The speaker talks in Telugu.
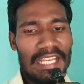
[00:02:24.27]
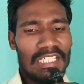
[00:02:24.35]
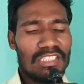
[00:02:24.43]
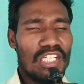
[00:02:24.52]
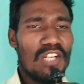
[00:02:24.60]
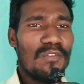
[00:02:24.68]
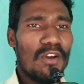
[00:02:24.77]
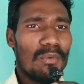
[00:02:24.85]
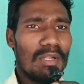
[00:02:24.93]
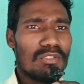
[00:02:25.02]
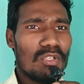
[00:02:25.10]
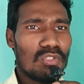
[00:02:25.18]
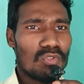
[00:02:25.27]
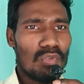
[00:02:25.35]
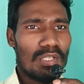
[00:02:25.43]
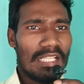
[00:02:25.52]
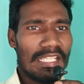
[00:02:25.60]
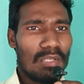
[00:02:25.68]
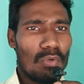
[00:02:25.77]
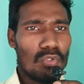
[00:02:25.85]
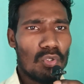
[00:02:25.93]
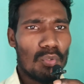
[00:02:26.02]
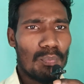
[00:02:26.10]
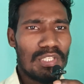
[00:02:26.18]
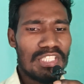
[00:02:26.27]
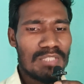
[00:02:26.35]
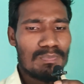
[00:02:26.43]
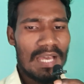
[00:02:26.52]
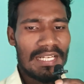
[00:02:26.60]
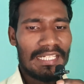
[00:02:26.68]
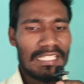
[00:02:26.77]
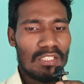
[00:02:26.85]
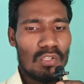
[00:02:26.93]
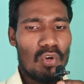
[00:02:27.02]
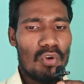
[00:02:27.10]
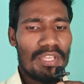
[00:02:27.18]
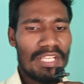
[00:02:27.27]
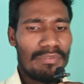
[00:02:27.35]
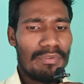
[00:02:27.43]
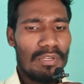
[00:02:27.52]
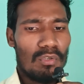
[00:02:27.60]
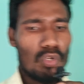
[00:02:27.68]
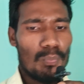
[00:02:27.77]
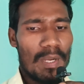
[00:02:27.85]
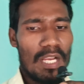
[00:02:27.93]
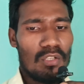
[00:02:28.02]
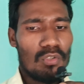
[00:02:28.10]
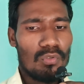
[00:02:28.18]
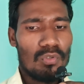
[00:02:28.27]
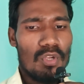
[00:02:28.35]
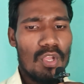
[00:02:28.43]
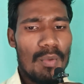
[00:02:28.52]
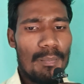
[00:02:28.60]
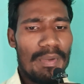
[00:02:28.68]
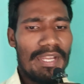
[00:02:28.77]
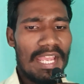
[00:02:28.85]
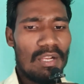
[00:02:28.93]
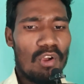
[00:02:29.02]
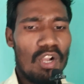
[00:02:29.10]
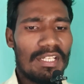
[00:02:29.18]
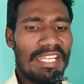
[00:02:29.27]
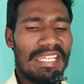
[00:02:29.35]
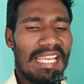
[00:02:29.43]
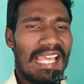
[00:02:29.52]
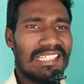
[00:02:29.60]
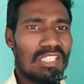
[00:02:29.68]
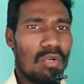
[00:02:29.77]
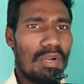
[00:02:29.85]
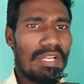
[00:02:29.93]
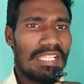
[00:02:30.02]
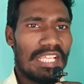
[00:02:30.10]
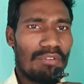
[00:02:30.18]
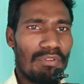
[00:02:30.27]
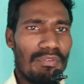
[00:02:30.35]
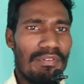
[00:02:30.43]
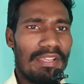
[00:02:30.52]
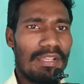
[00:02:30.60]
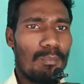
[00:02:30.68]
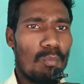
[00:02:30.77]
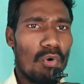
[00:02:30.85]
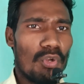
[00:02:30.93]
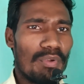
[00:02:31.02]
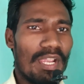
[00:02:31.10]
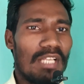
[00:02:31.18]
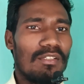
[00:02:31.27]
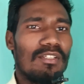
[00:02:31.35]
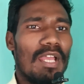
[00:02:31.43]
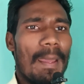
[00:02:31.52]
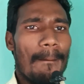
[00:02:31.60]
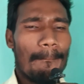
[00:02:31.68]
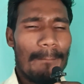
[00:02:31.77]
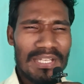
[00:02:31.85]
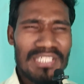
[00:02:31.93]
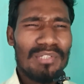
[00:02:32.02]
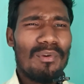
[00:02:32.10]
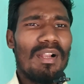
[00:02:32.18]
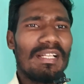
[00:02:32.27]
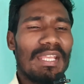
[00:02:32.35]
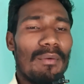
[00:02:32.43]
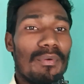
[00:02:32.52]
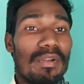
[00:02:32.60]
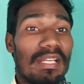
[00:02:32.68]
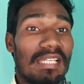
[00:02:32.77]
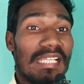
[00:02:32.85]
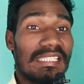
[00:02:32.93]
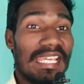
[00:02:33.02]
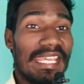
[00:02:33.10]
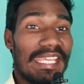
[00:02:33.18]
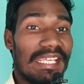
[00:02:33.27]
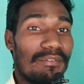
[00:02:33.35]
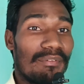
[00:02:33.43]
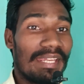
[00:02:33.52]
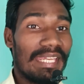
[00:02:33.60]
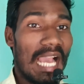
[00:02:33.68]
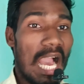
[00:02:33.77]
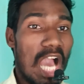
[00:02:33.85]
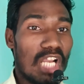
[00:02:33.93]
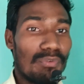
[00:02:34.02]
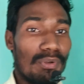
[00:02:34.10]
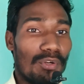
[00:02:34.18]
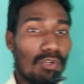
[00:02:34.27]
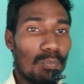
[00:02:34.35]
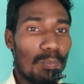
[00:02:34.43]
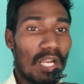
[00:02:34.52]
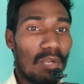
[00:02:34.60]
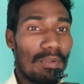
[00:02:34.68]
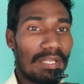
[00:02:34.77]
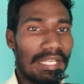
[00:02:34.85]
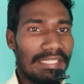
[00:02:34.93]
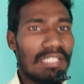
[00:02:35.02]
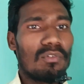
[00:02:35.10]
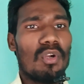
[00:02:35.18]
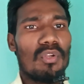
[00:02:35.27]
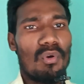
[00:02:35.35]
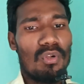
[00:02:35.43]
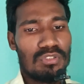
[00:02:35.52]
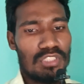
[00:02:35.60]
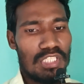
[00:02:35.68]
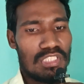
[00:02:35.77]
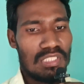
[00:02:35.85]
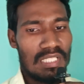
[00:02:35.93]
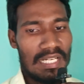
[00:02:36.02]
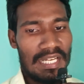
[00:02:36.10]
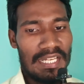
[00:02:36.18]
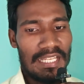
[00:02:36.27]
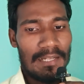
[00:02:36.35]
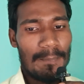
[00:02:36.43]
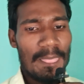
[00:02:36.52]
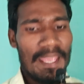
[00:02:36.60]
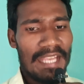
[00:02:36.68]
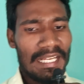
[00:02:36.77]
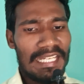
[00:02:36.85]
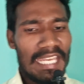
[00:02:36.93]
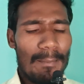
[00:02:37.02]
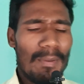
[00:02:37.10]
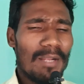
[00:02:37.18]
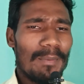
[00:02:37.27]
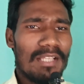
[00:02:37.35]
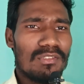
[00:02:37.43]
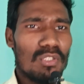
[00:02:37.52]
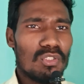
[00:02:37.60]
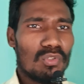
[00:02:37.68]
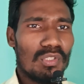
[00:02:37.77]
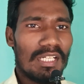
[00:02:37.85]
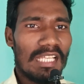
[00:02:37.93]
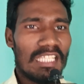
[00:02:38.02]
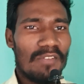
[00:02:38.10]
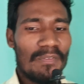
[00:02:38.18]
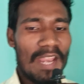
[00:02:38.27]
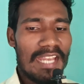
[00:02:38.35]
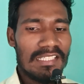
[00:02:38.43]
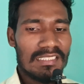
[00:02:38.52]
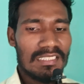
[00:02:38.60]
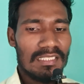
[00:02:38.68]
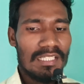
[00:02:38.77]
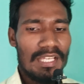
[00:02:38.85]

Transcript: ఇక త్రీ ఫోర్ వన్ చూసుకున్నట్లయితే గుంటూరు మిర్చి మార్కెట్లో ఇరవై వేల రూపాయలు మీడియం క్వాలిటీ డిలక్స్లో ఉన్నట్టు ఇరవై వే మూడు వేలు బెస్ట్ క్వాలిటీ ఉన్నట్లయితే ఇరవై ఆరు వేల రూపాయల వరకు అయితే కొనుగోలు చేస్తున్నారండి కానీ నెంబర్ పై చూసుకున్నట్లయితే ఫ్రెండ్స్